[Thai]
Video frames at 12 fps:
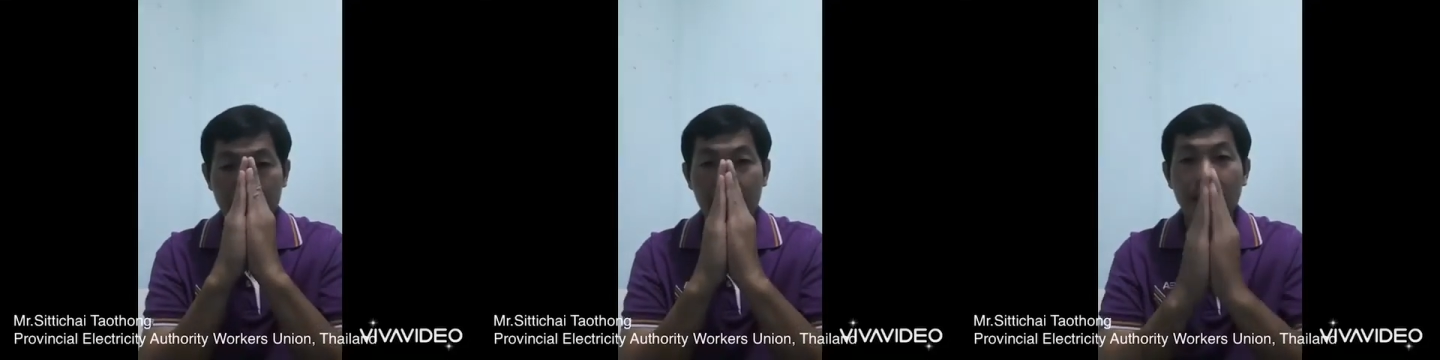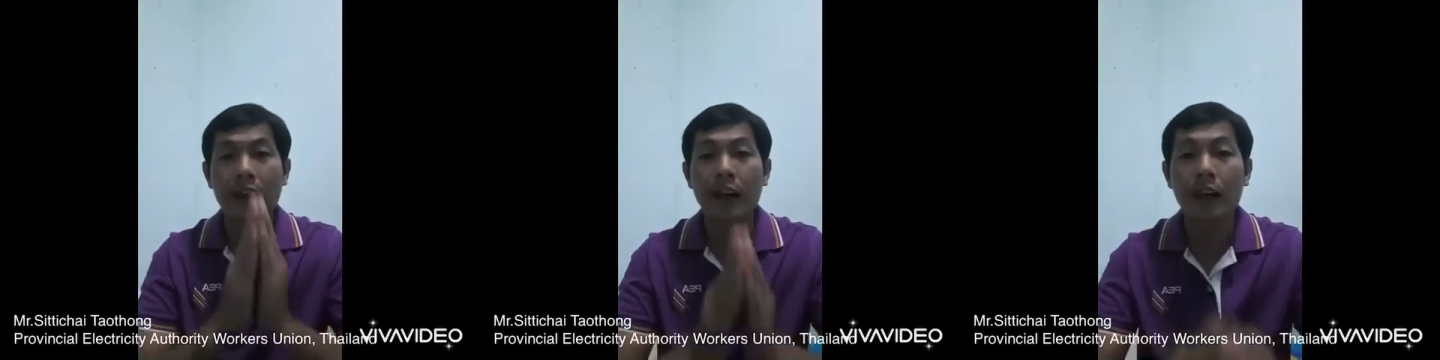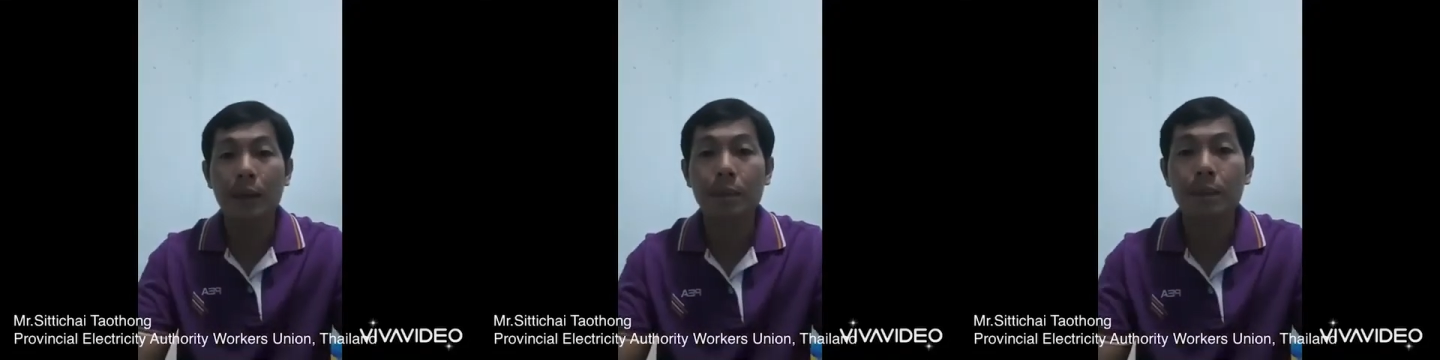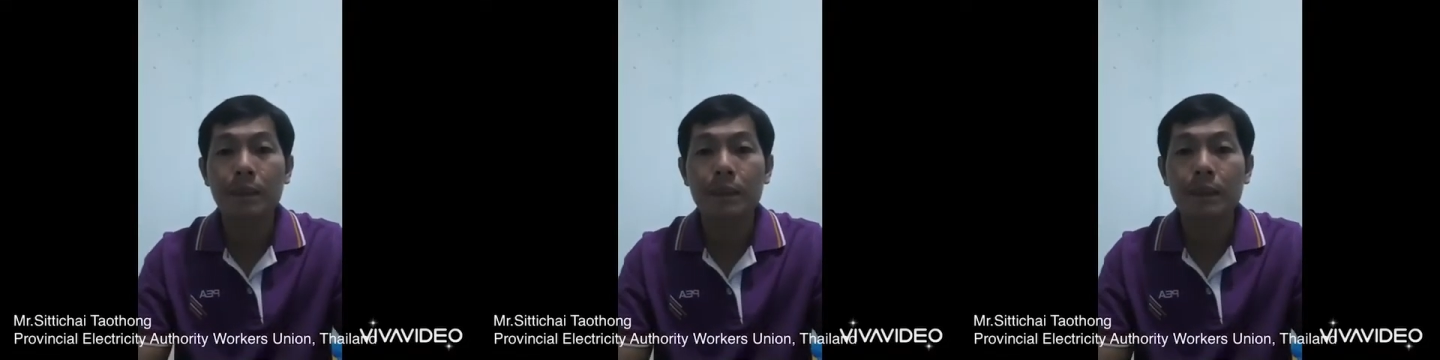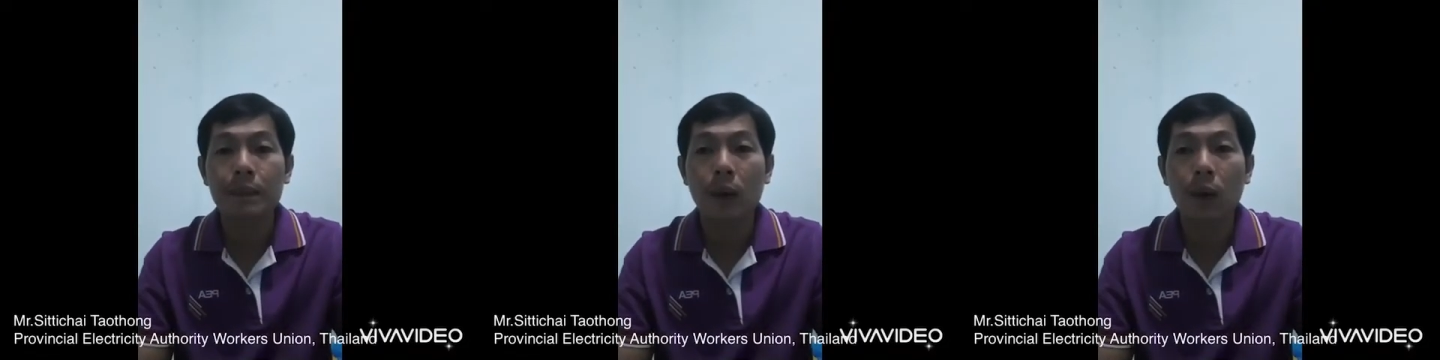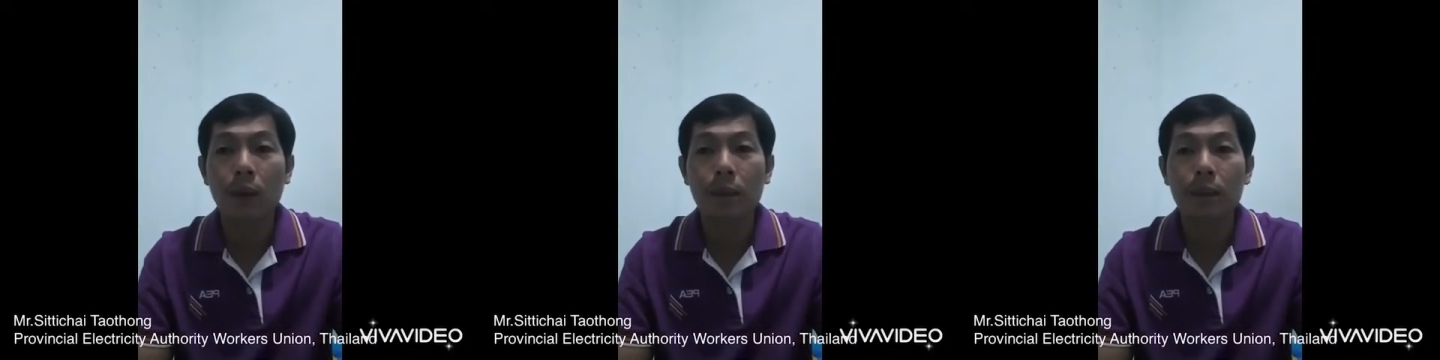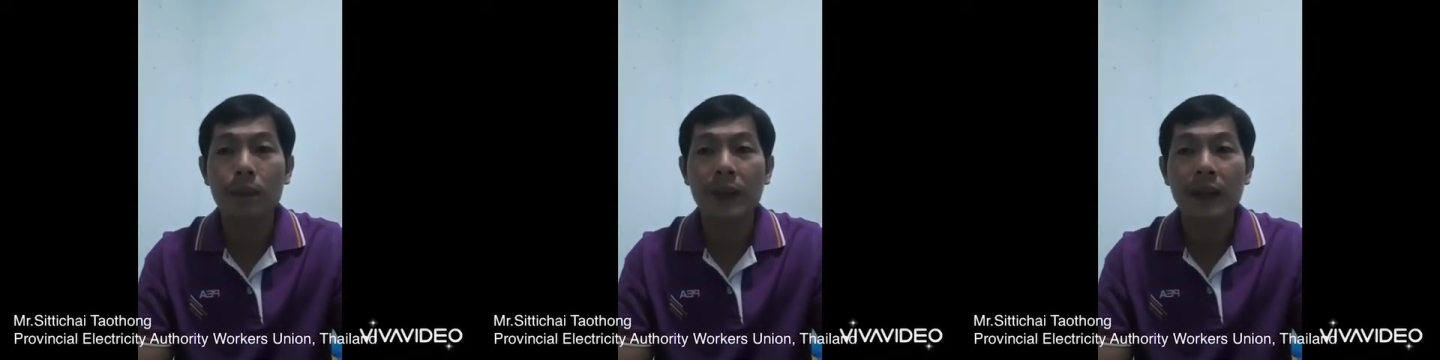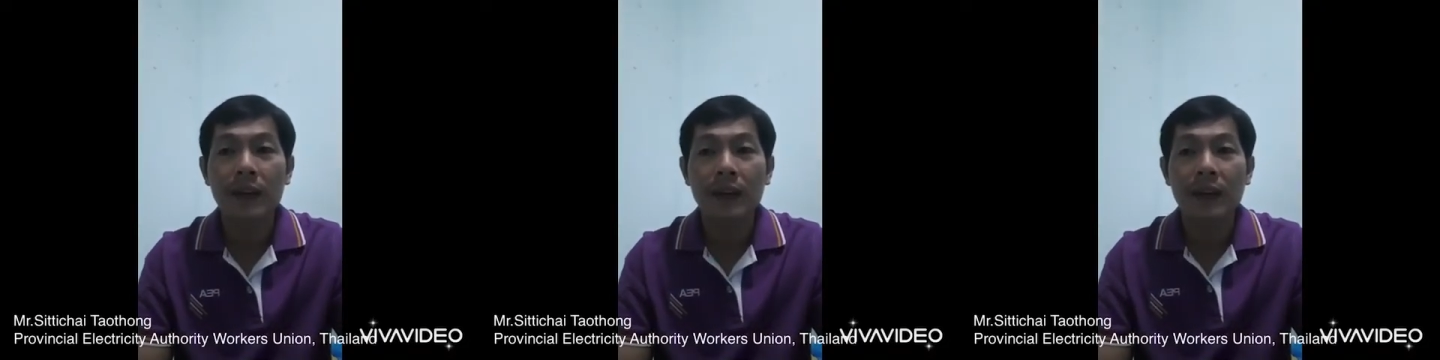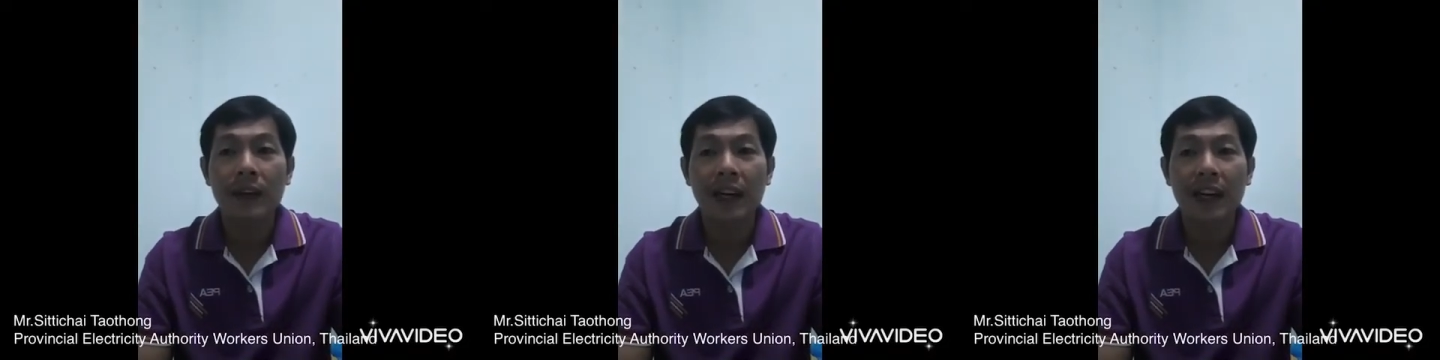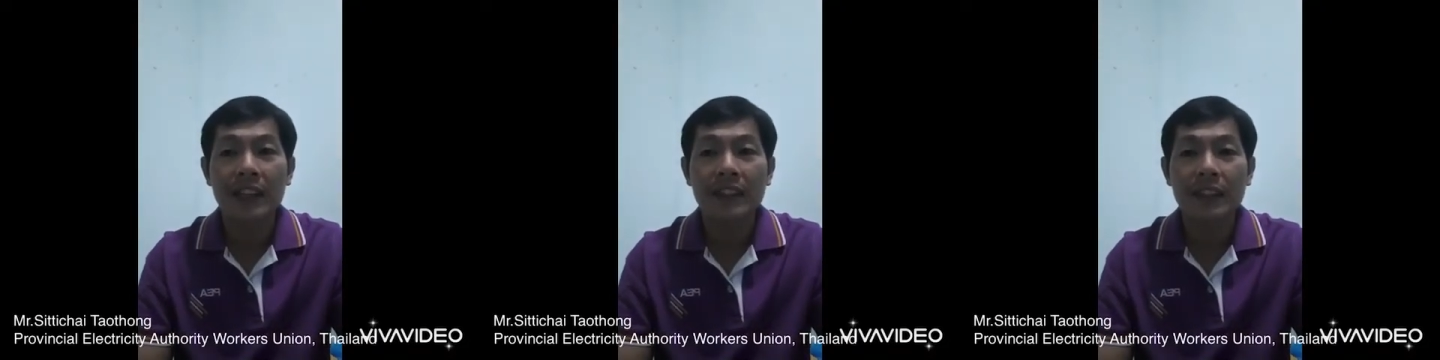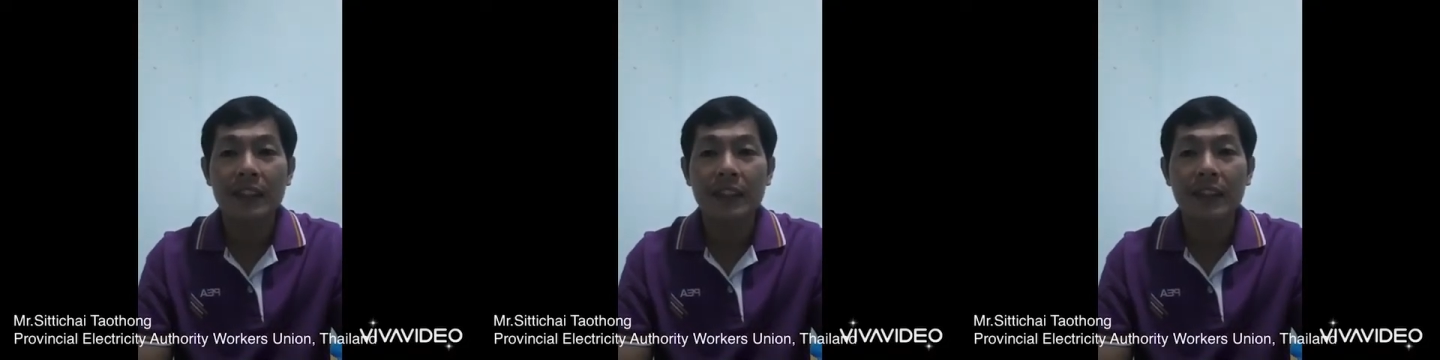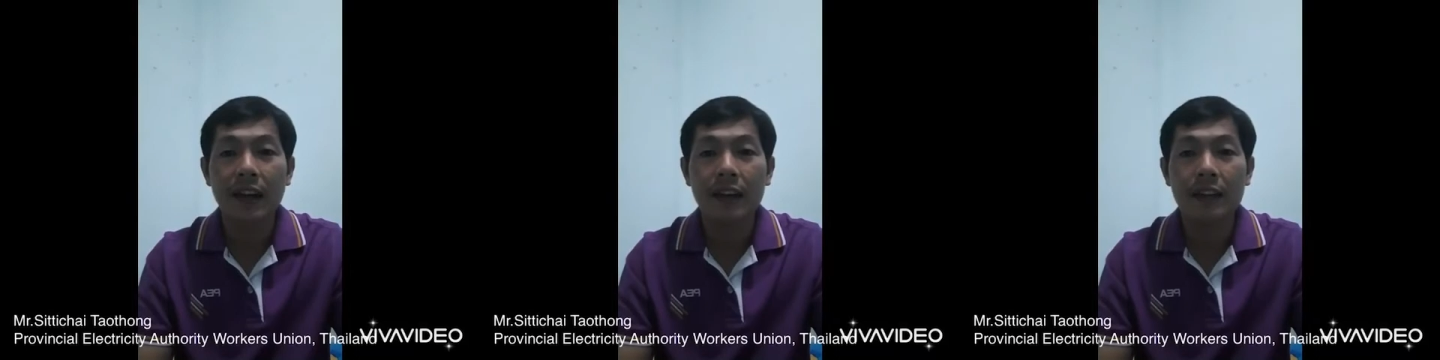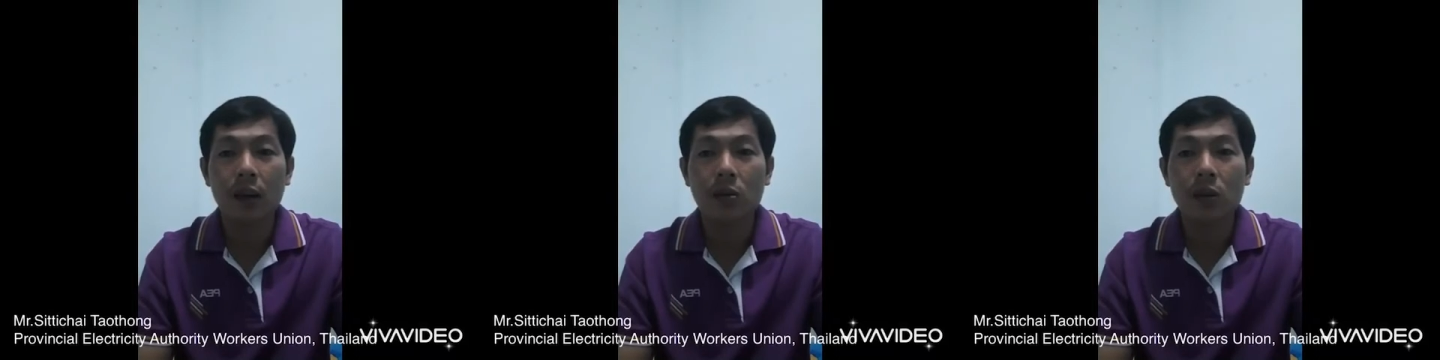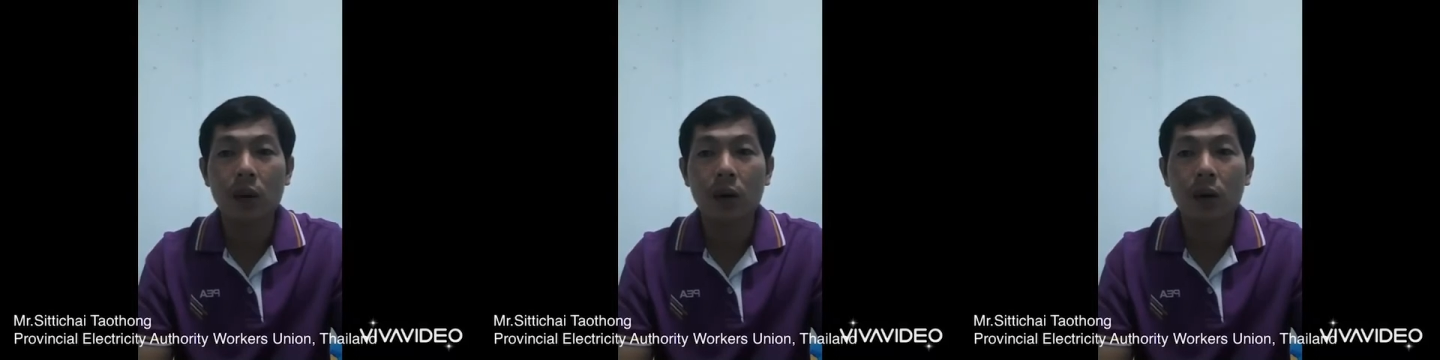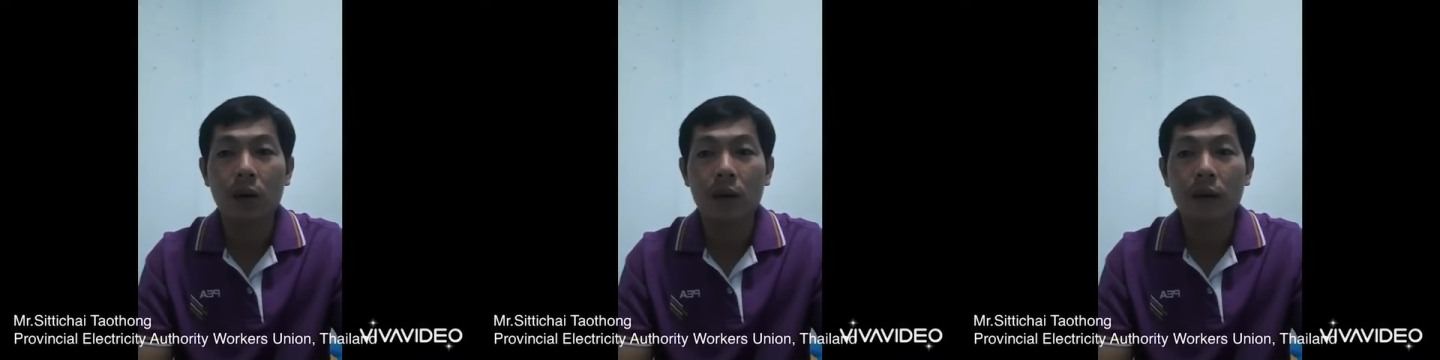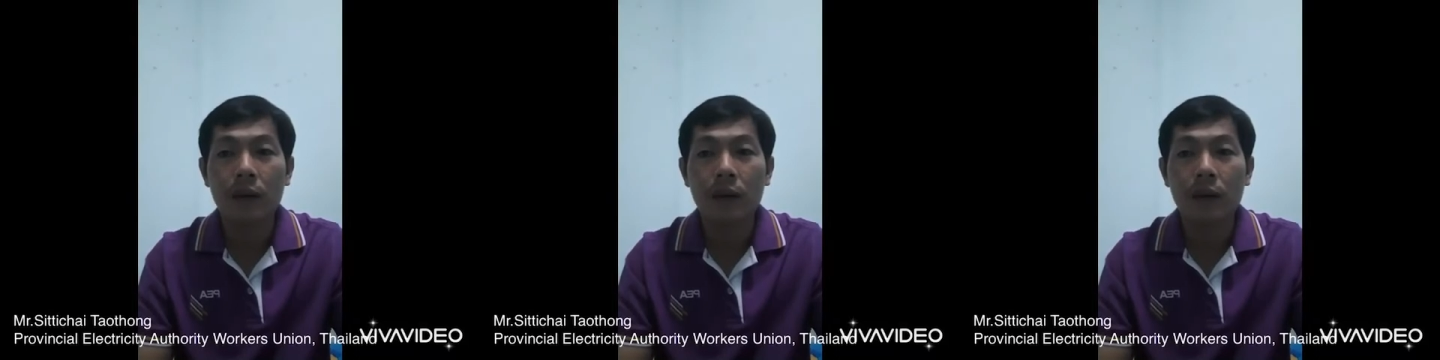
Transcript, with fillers: สดีครับ ผม นายสิทธิชัยเต่าทอง